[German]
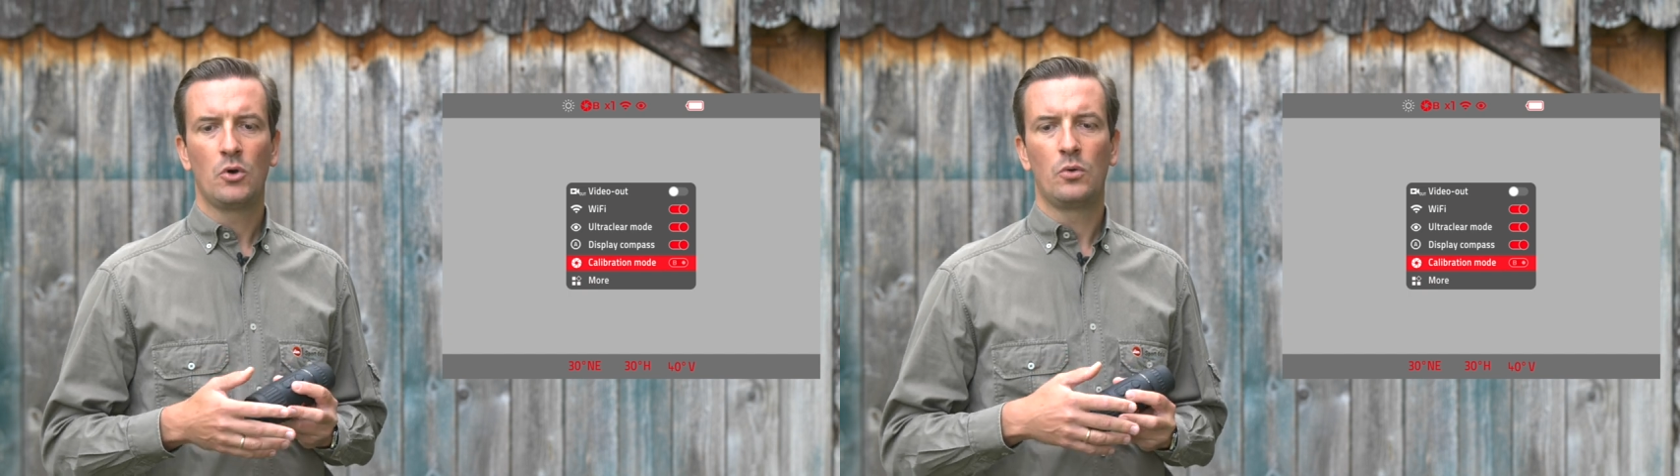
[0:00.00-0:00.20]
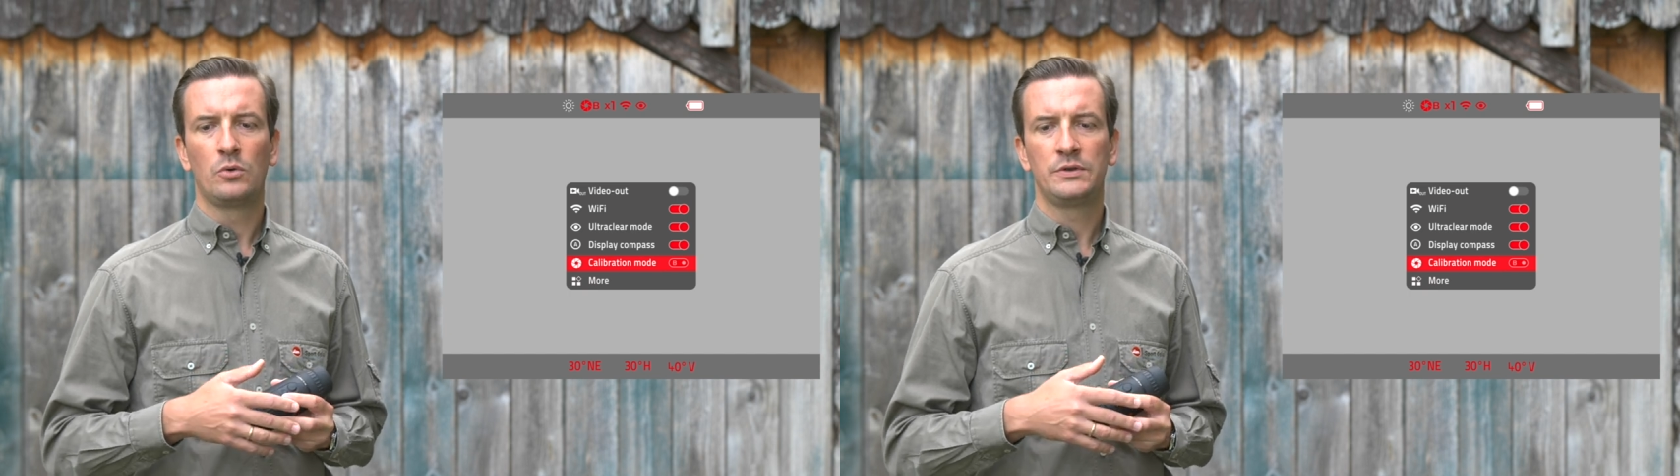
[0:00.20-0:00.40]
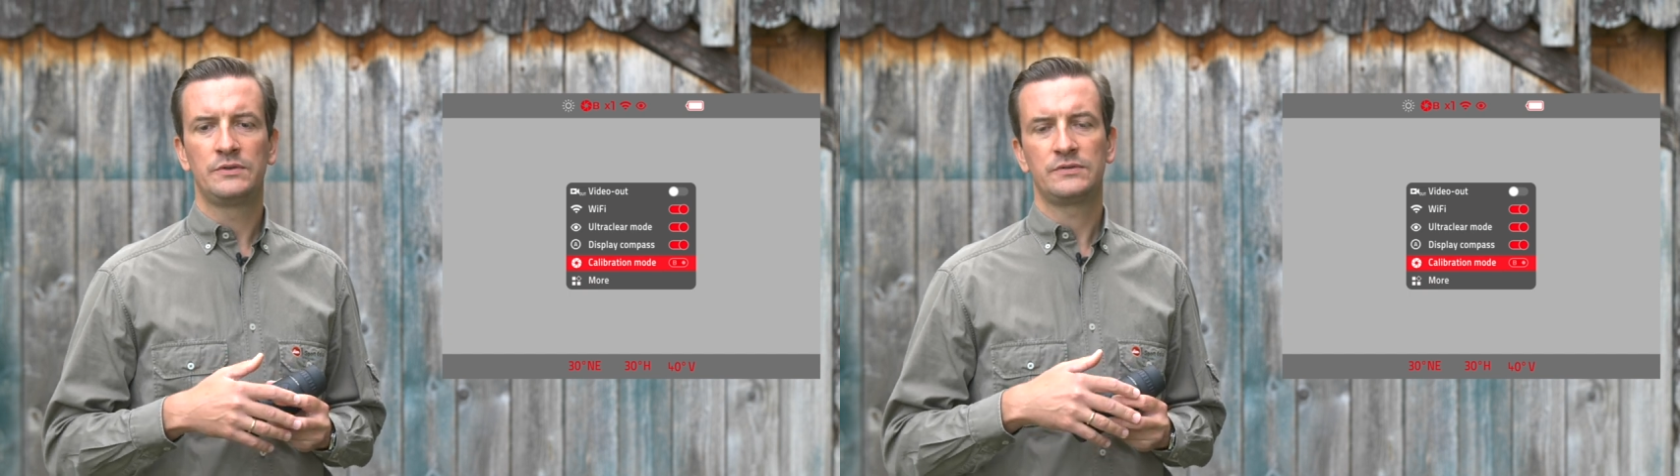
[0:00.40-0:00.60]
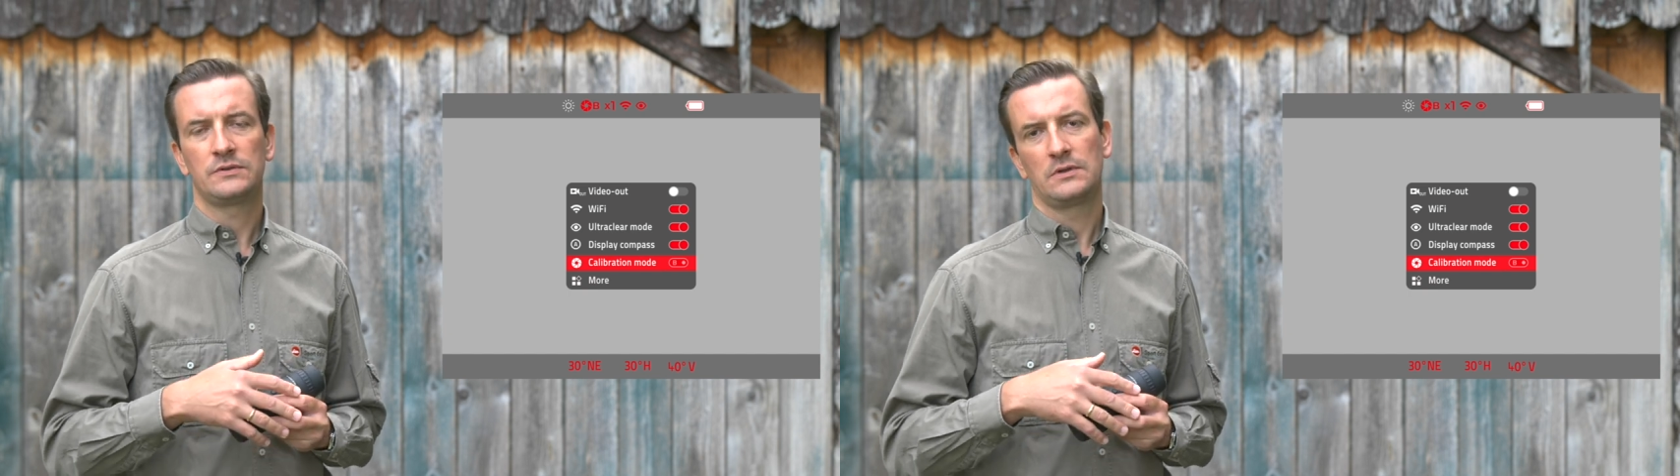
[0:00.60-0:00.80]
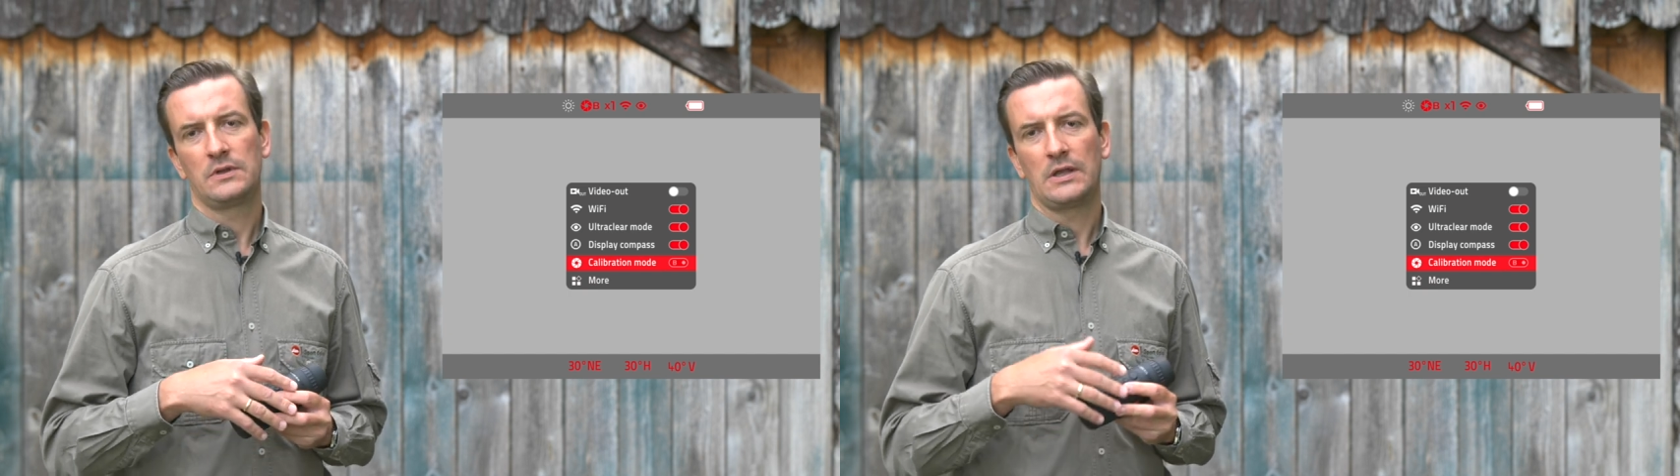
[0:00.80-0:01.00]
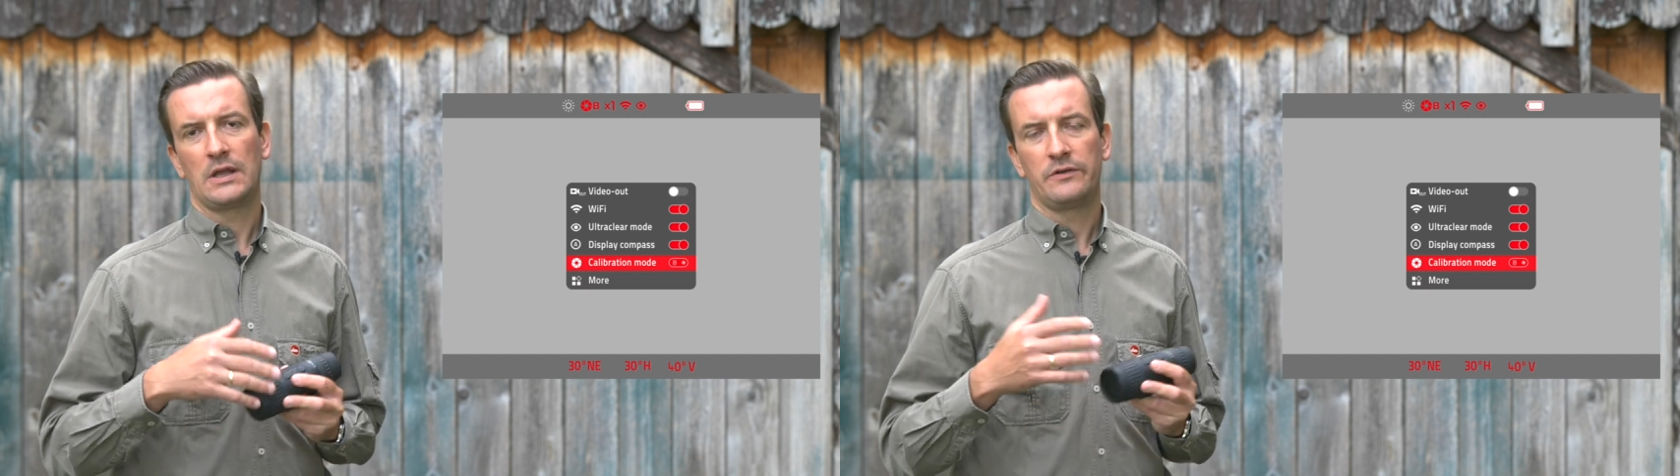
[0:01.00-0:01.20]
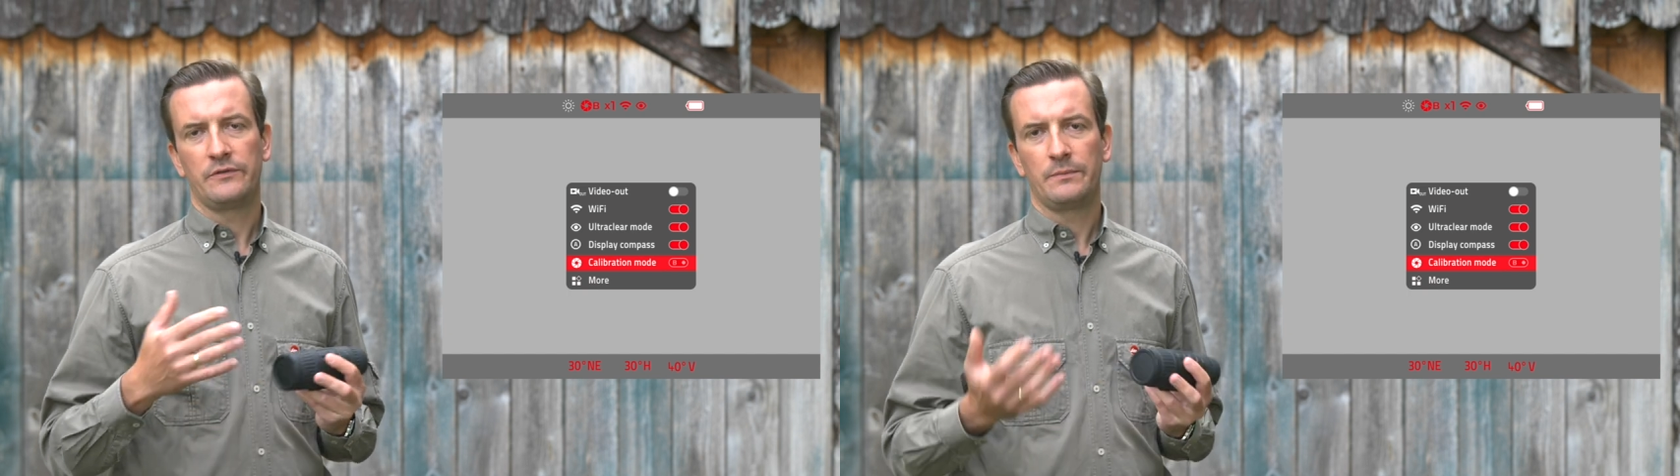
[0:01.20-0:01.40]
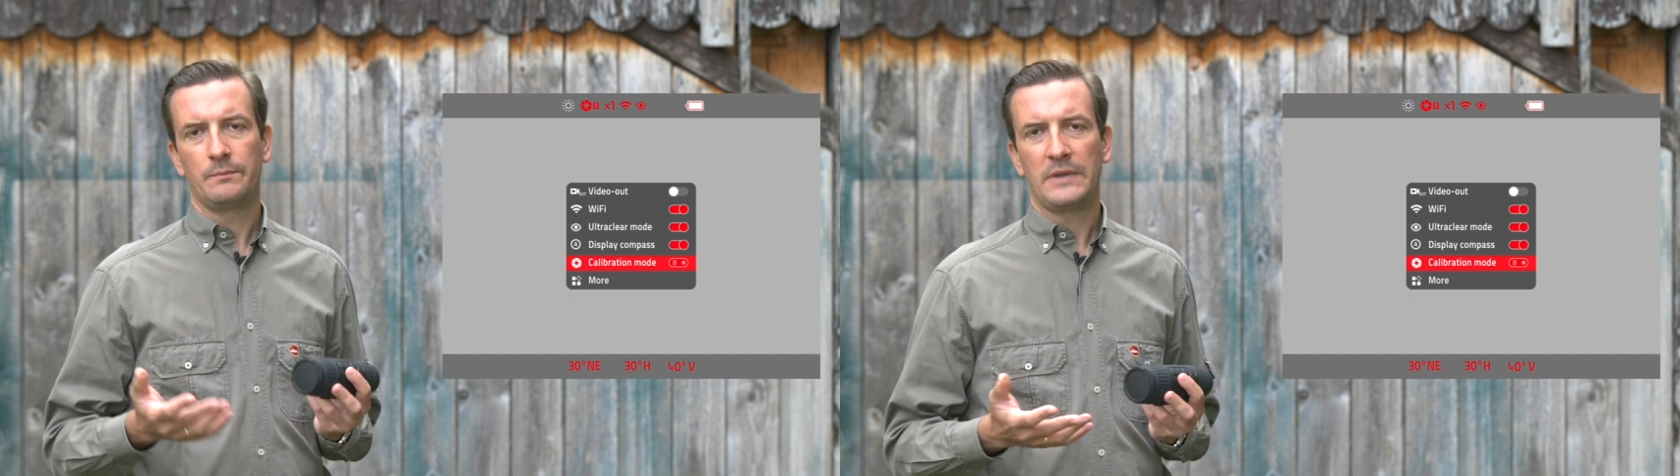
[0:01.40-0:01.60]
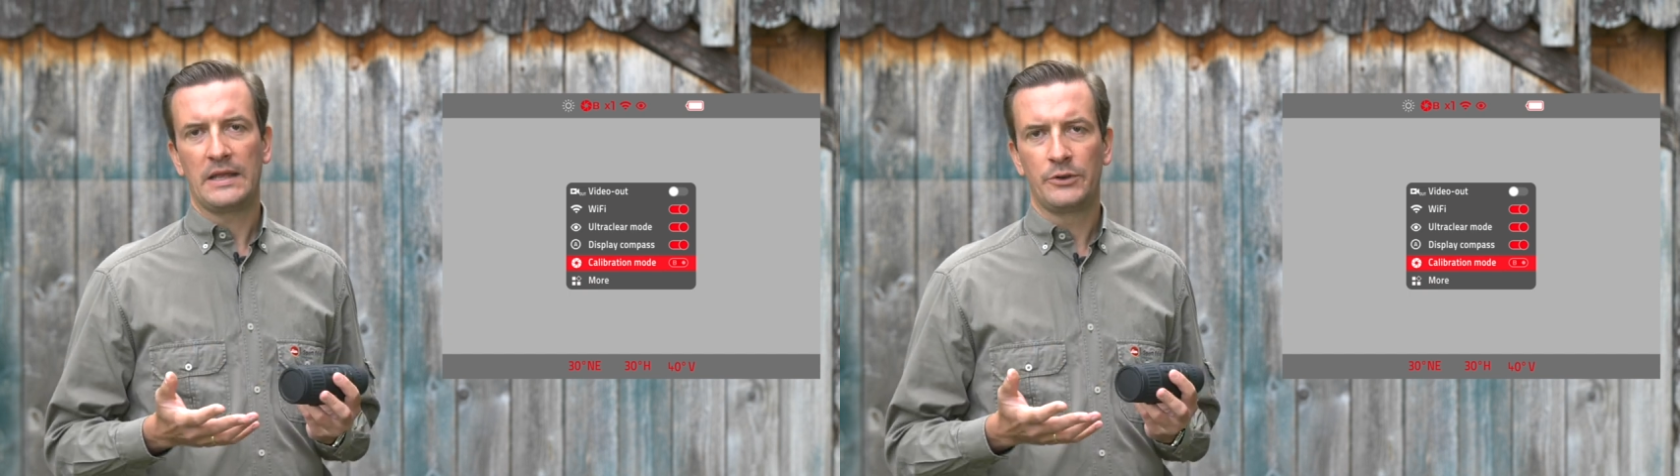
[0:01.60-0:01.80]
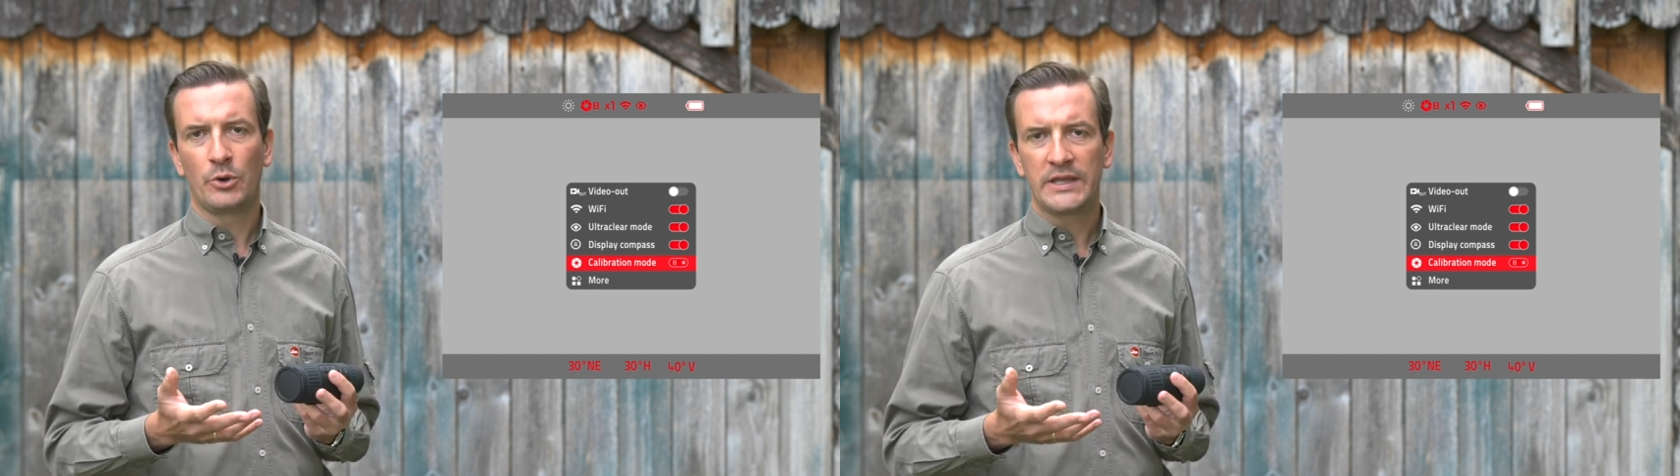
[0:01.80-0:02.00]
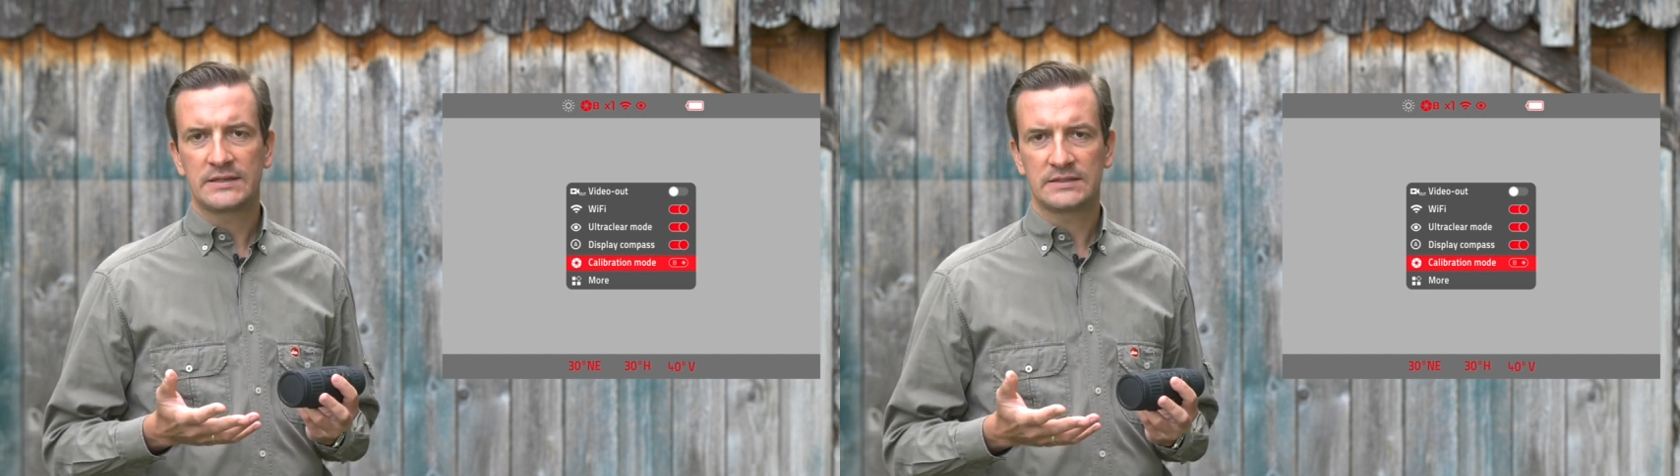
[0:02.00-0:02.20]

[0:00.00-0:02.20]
und erneuert